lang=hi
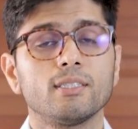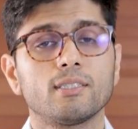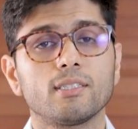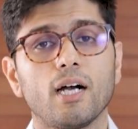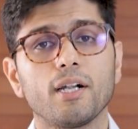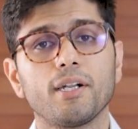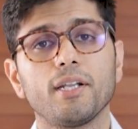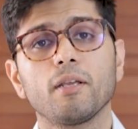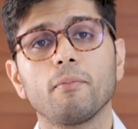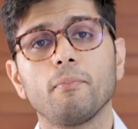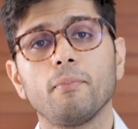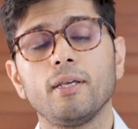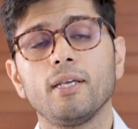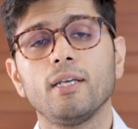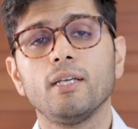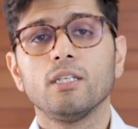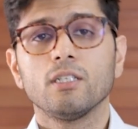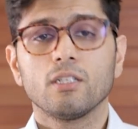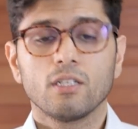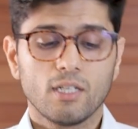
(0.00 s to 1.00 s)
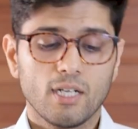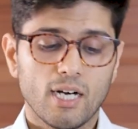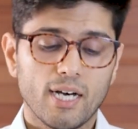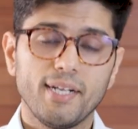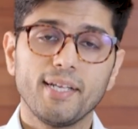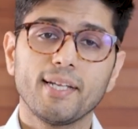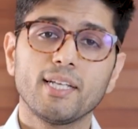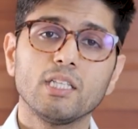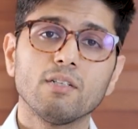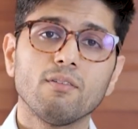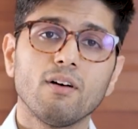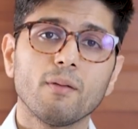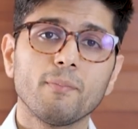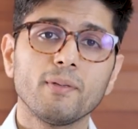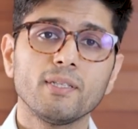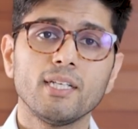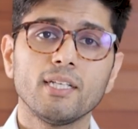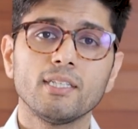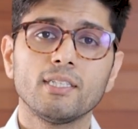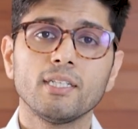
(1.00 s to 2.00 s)
स्टार्टिंग में खाने की दवाई
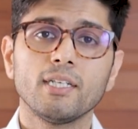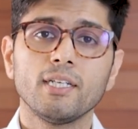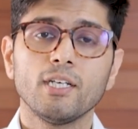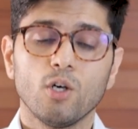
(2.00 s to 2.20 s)
भी देते